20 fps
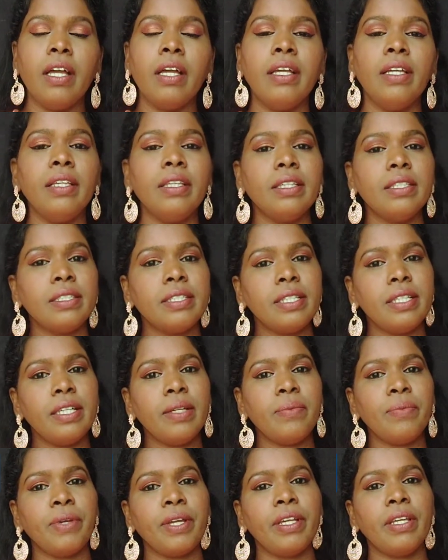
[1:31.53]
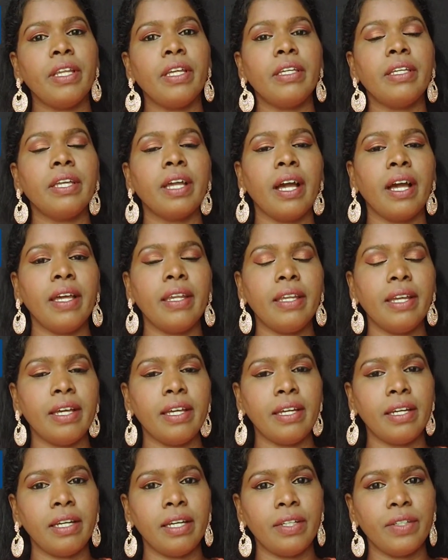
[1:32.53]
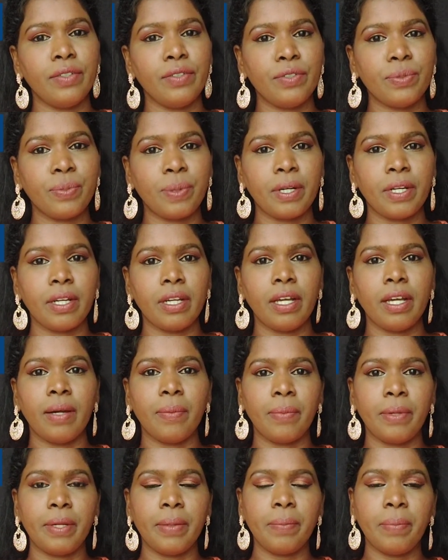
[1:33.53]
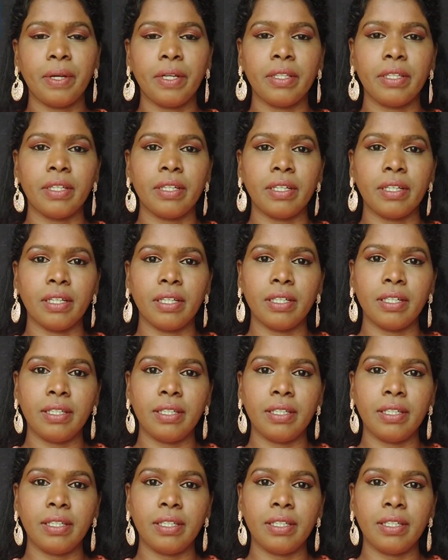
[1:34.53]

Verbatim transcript: இந்த சீரம் மெயினாக யார் யாரெல்லாம் யூஸ் பண்ணலாம் அப்படின்னு பார்த்தீங்கன்னா